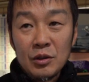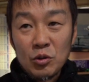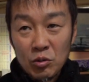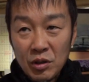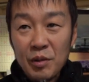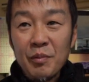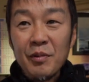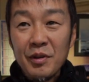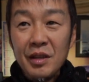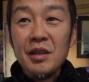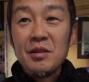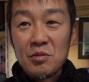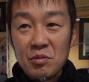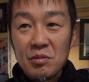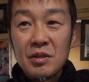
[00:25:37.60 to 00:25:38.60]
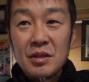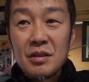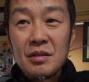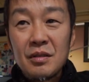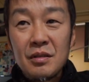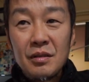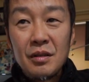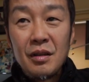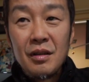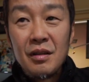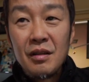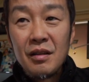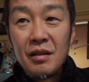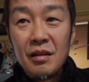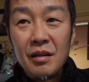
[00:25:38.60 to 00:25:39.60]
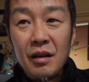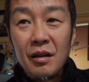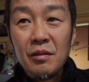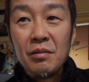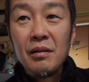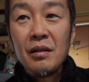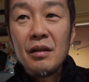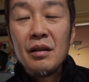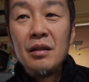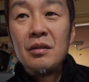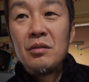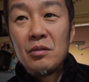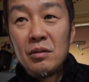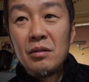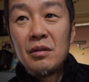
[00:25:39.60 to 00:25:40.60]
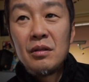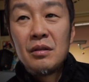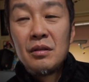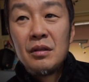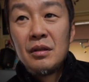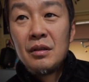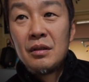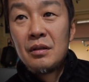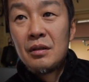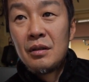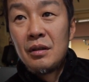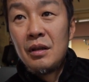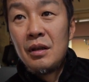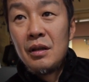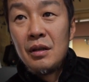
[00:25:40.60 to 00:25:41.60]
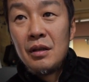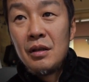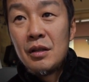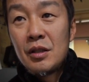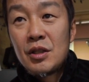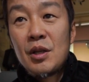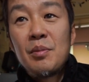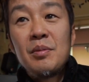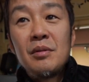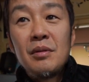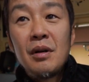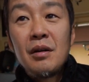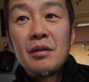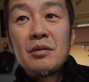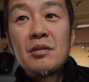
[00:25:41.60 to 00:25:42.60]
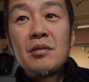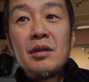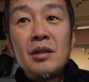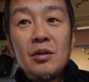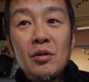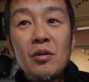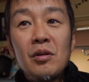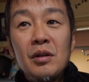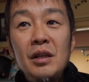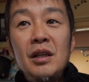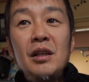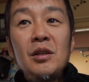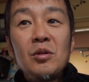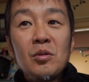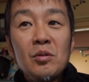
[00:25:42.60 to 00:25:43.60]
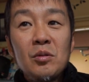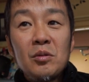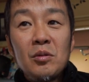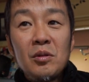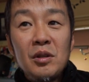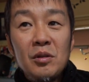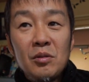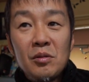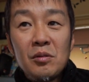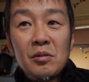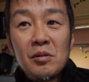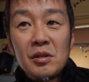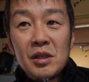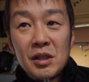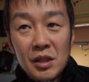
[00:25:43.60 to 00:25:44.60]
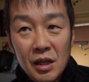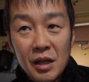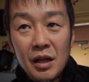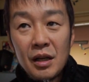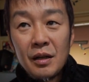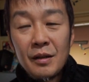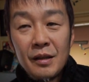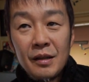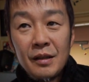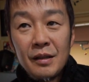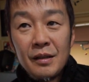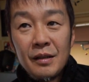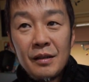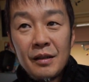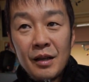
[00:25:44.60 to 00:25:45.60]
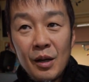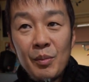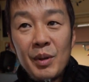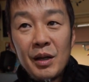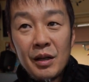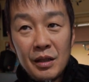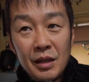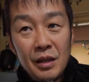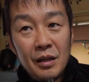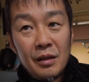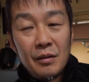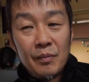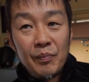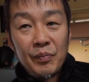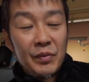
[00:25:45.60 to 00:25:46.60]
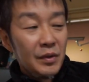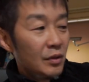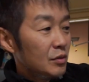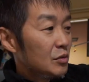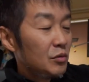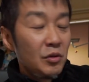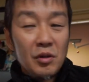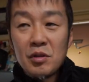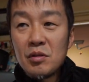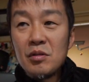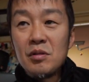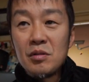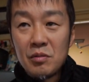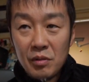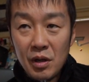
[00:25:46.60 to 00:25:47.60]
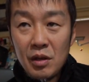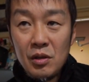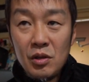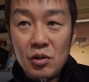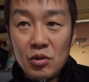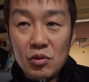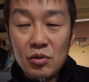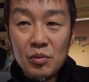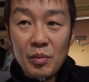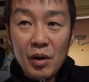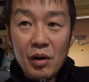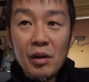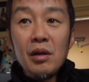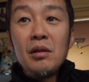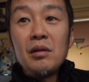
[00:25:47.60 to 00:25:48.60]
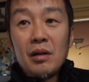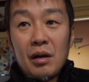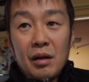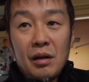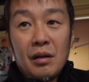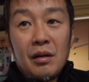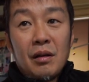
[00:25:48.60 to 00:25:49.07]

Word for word: とてもいいそうですで α9 と、えー、7R3 のいいとこ取りをしたカメラで確か安いですよね20万円台